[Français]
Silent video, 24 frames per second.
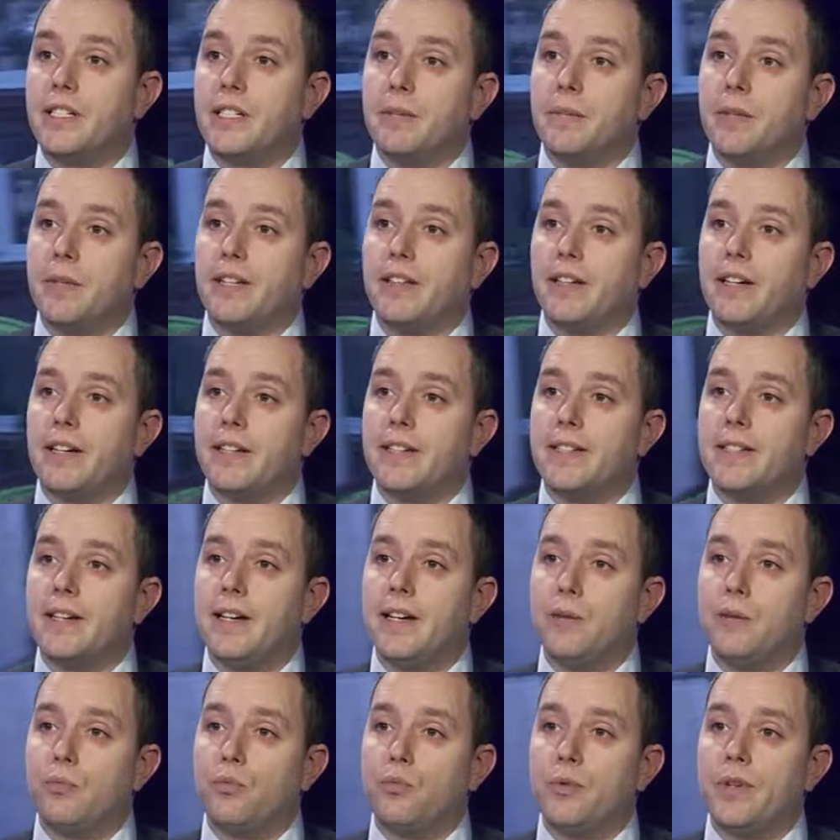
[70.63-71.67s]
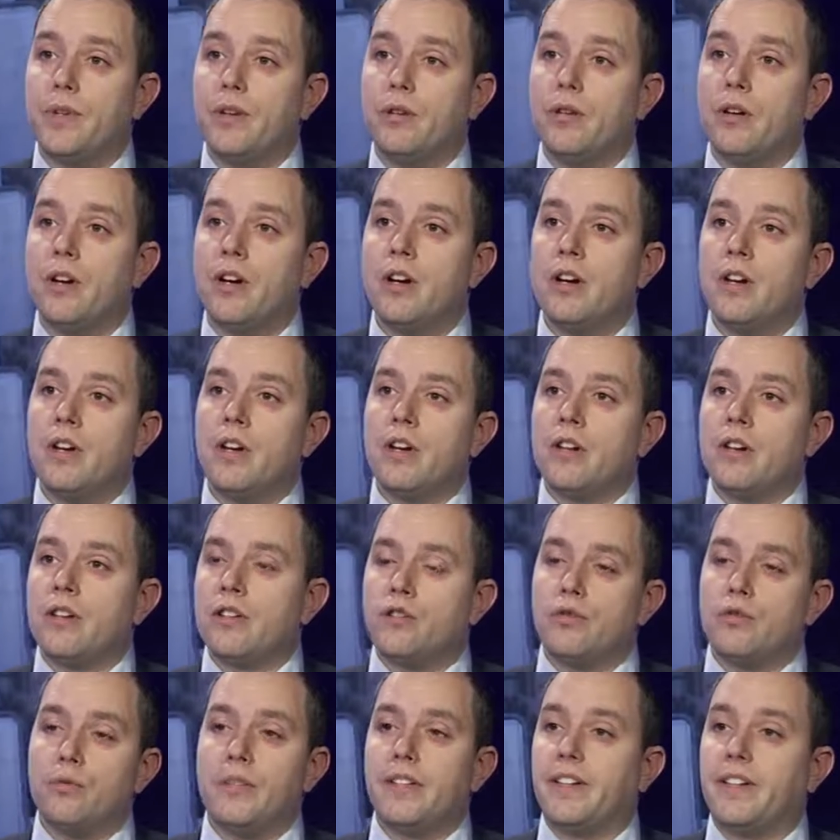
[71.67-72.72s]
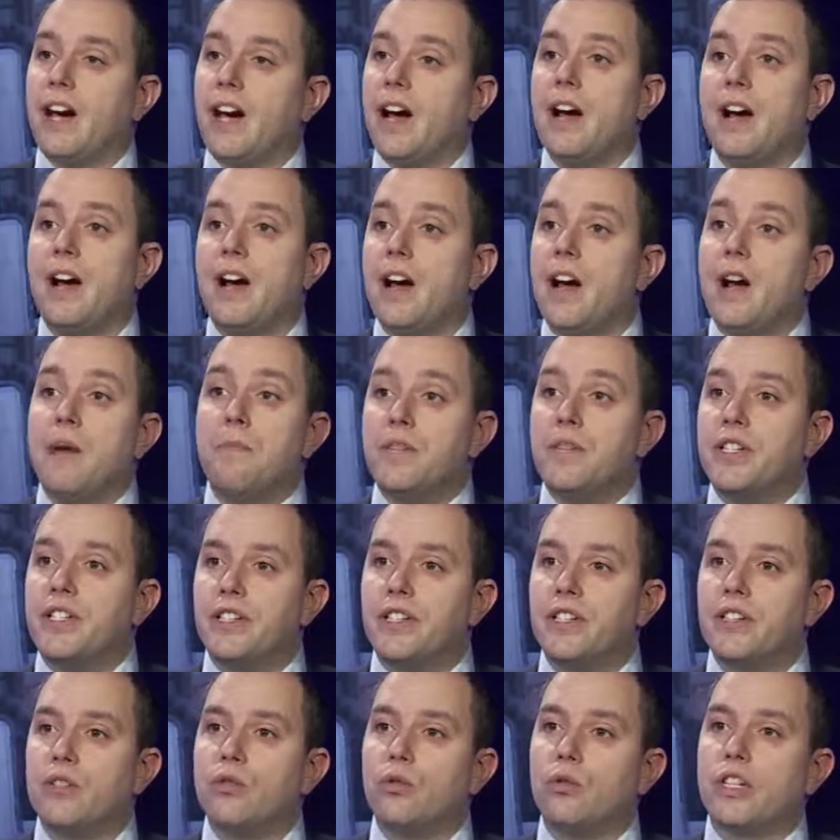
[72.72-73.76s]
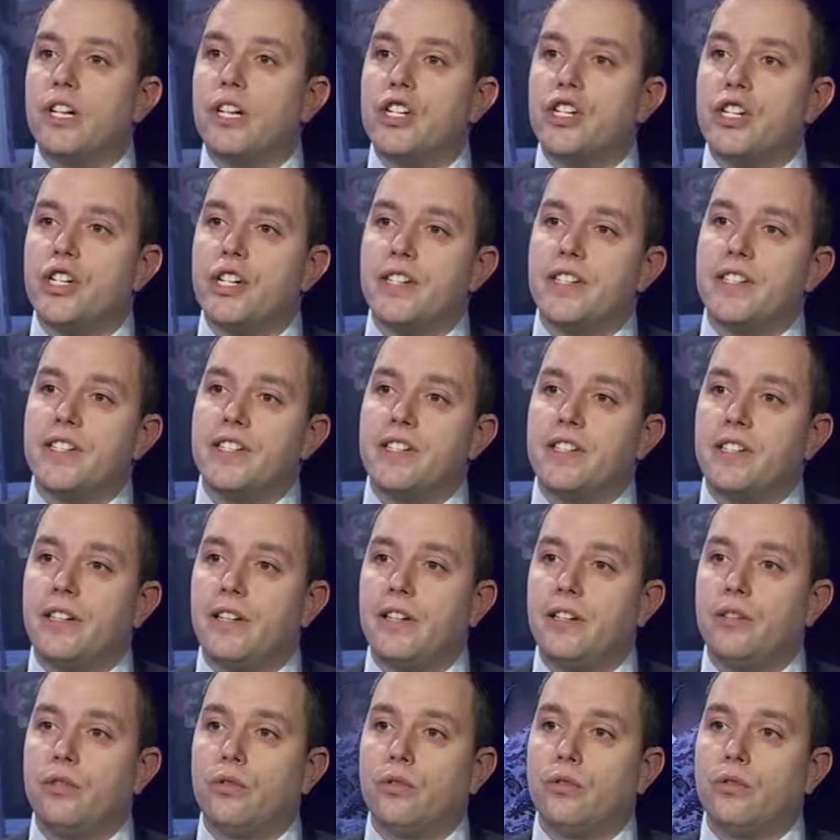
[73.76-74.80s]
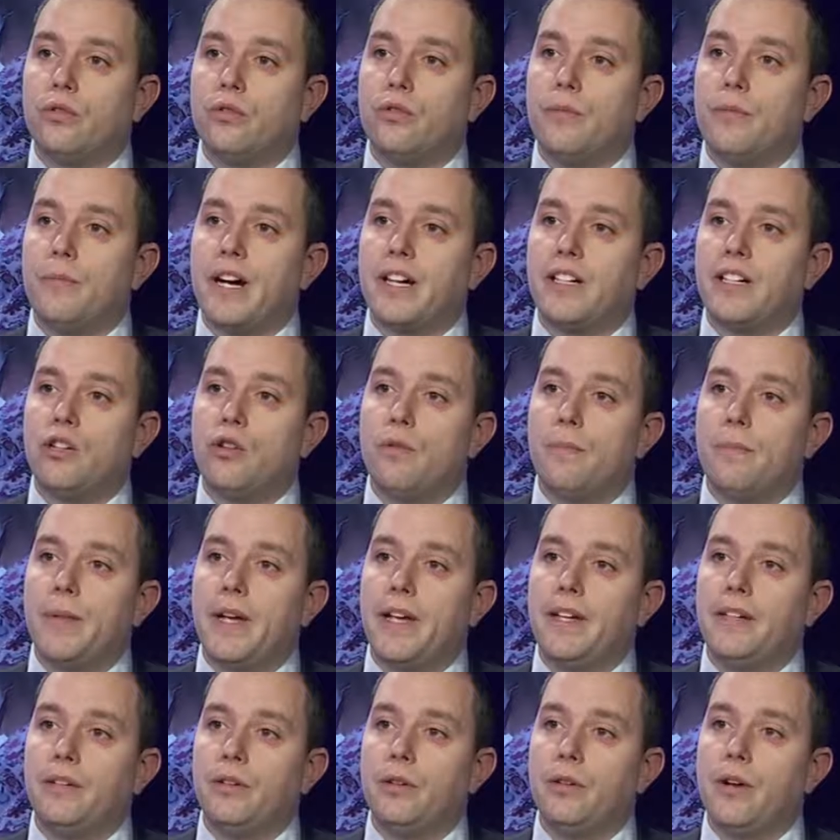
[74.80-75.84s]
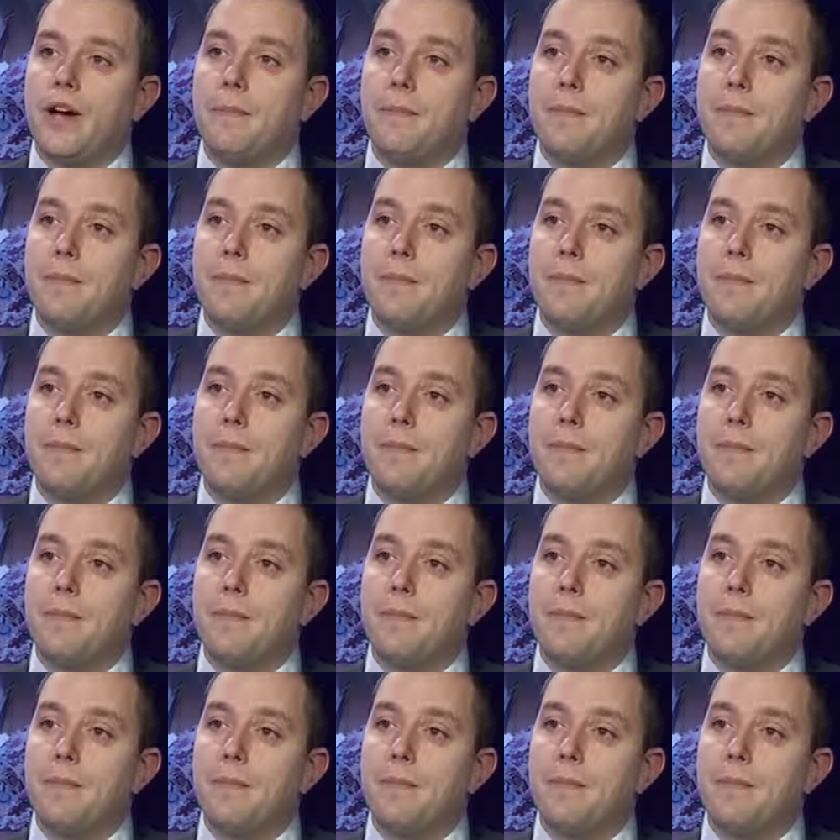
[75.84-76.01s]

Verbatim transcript: qui m'intéressait. Et puis, euh, suite à un, meeting auquel j'ai assisté de, Marine Le Pen à